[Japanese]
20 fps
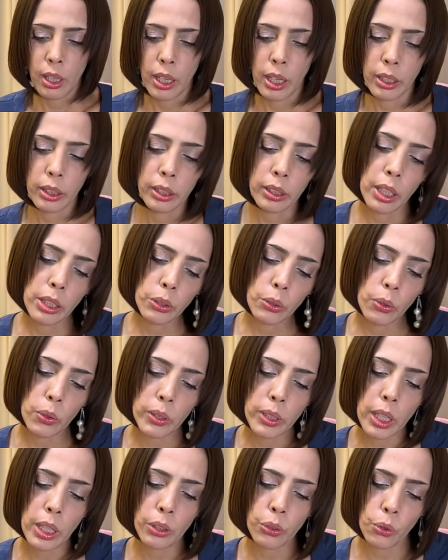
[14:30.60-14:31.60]
北朝
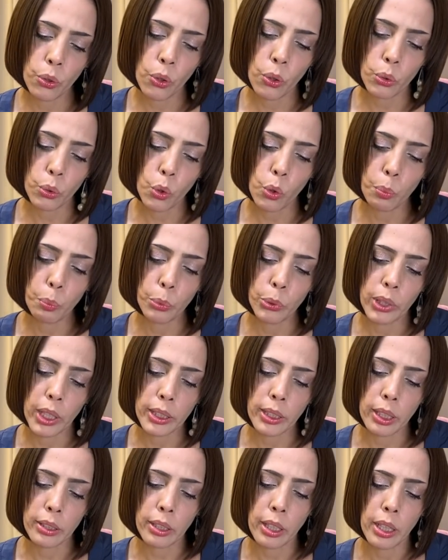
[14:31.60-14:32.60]
鮮のトップが
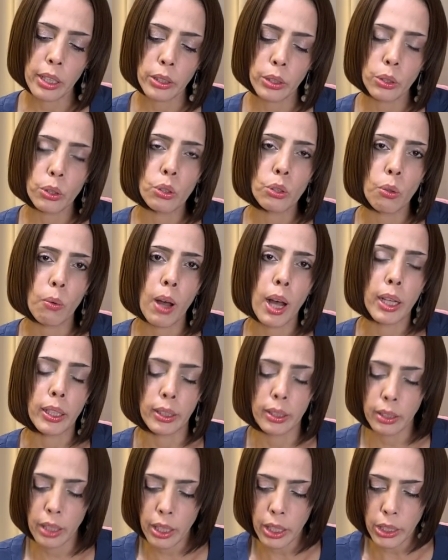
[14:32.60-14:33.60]
謝罪するのは
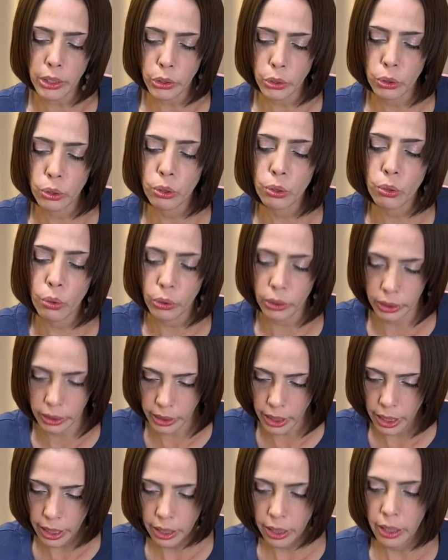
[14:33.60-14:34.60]
異例中の異
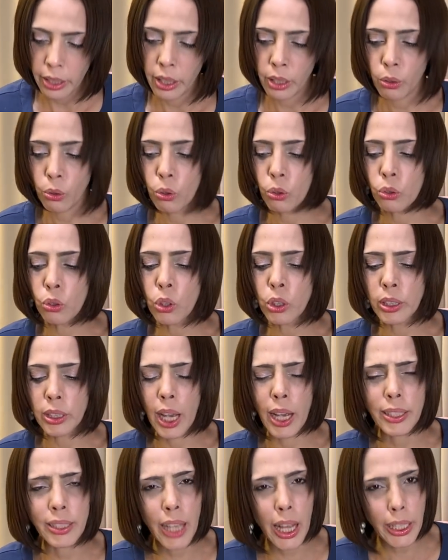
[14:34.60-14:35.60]
例。この
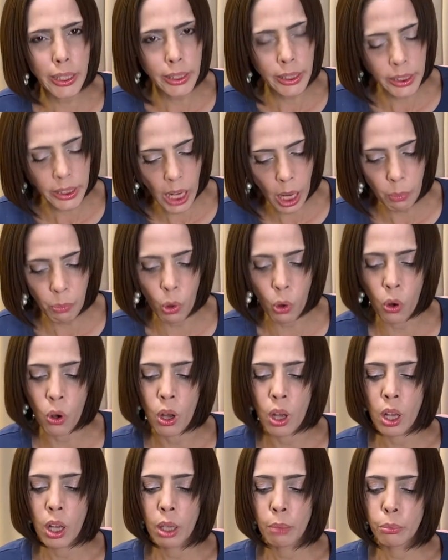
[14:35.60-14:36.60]
謝罪すらも、
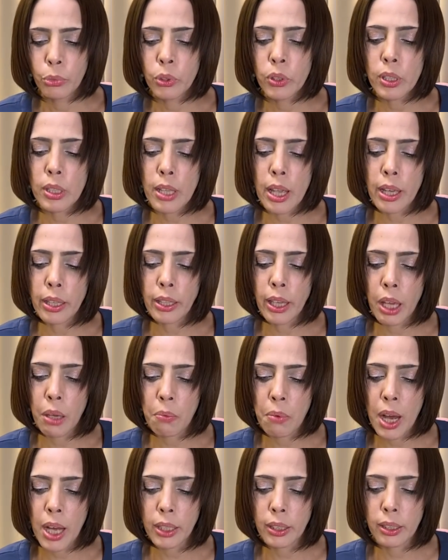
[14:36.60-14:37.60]
ムン政権
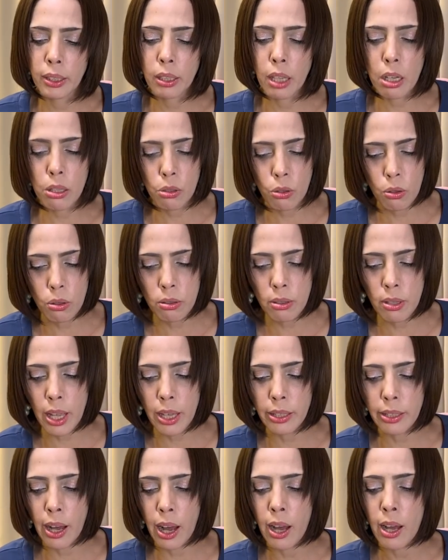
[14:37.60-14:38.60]
は北朝
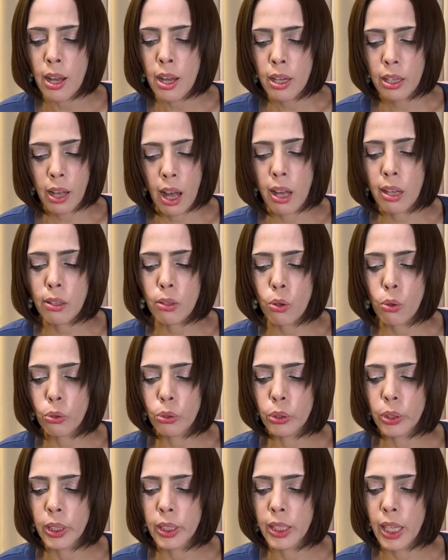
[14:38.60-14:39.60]
鮮が韓
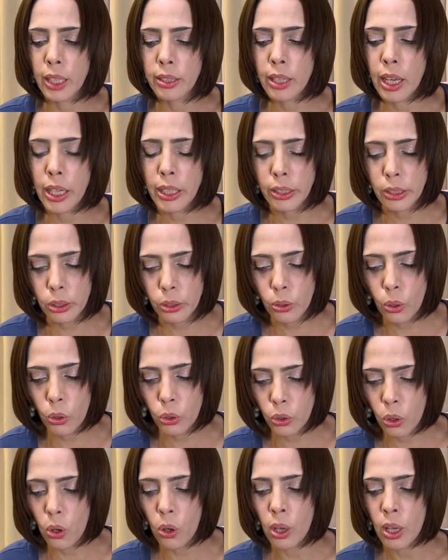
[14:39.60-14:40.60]
国に謝罪するほ
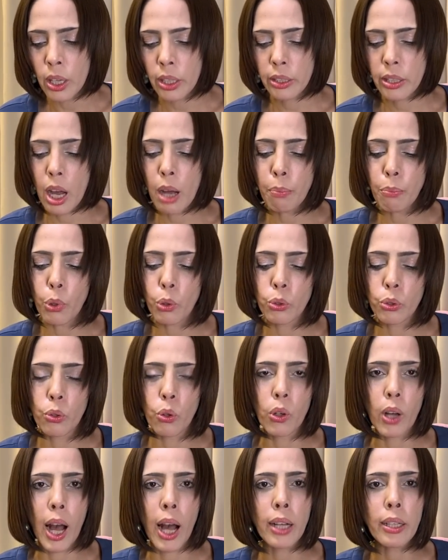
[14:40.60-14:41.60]
ど南北の
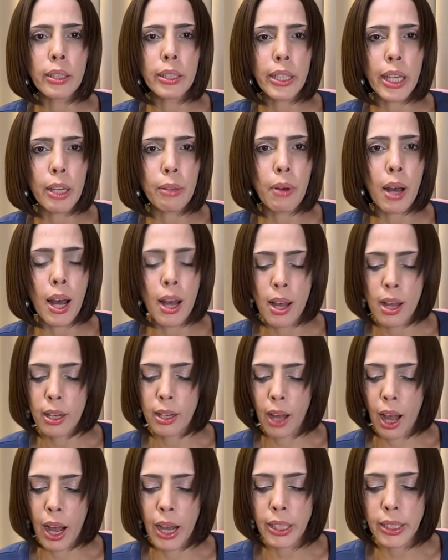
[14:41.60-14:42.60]
関係は
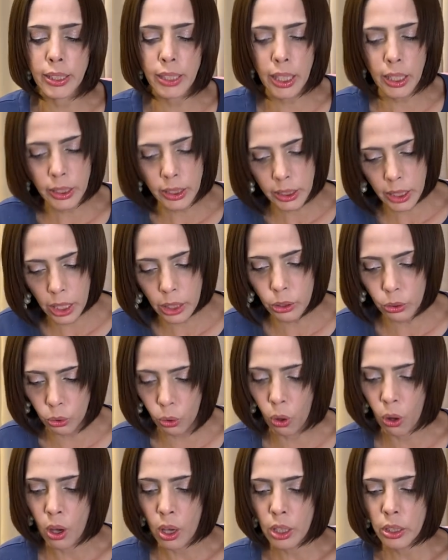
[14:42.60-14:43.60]
改善している
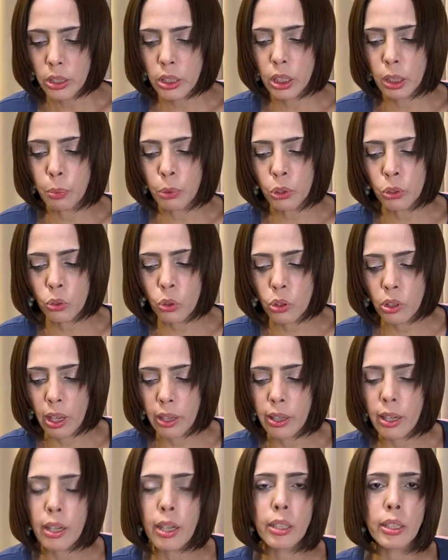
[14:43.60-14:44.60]
と自分の手
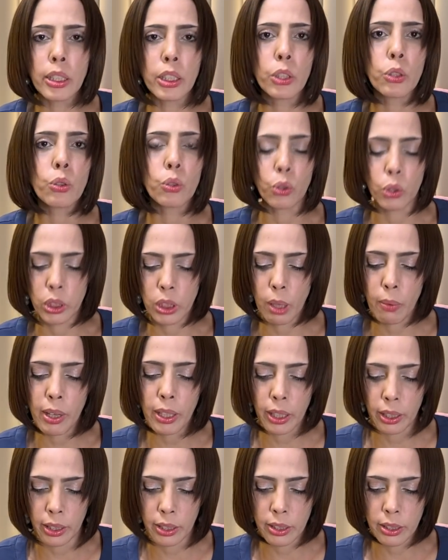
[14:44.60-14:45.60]
柄にしようとしたわ
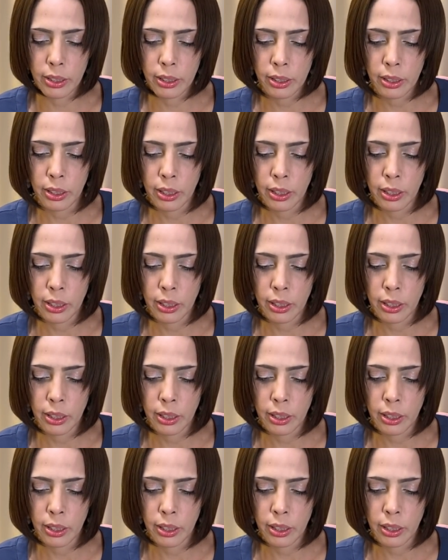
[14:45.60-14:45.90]
けです。